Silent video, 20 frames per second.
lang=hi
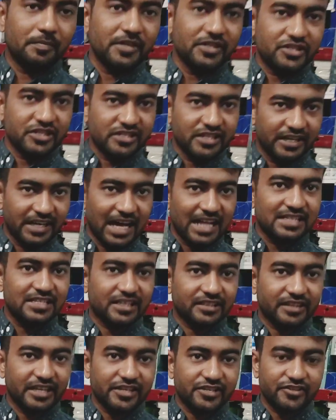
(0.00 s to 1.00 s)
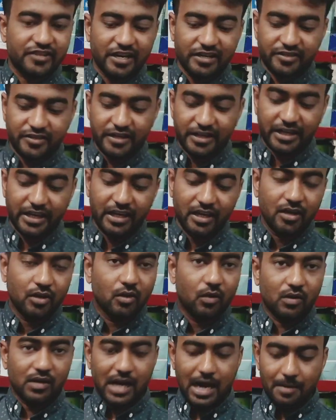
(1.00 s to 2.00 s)
भी अपनी चीजें डाल सकते हैं स्टेशनरी की
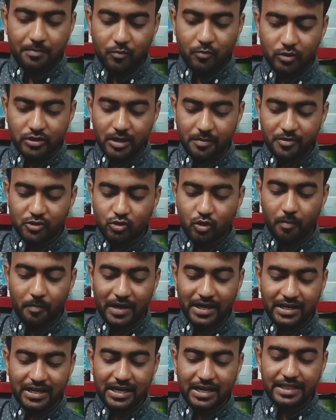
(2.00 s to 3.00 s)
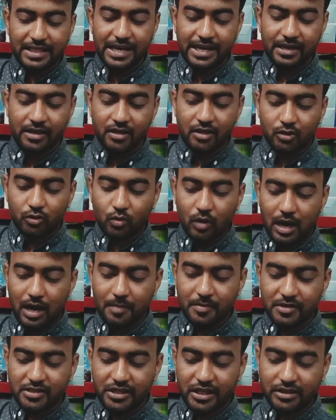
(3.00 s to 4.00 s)
और आपको जब इसको बंद करना है तो
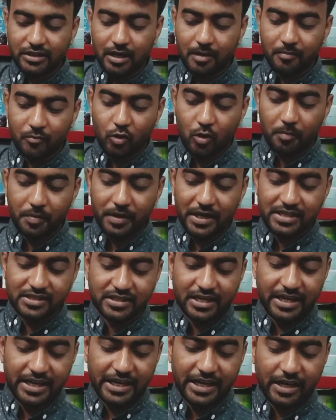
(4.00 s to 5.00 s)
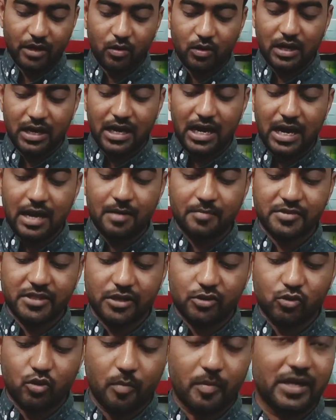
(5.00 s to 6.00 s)
आप इसके थम को प्रेस करेंगे और आराम
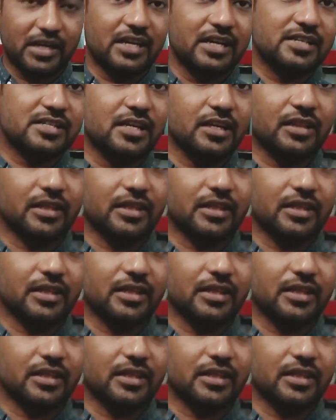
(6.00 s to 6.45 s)
से इसको बंद कर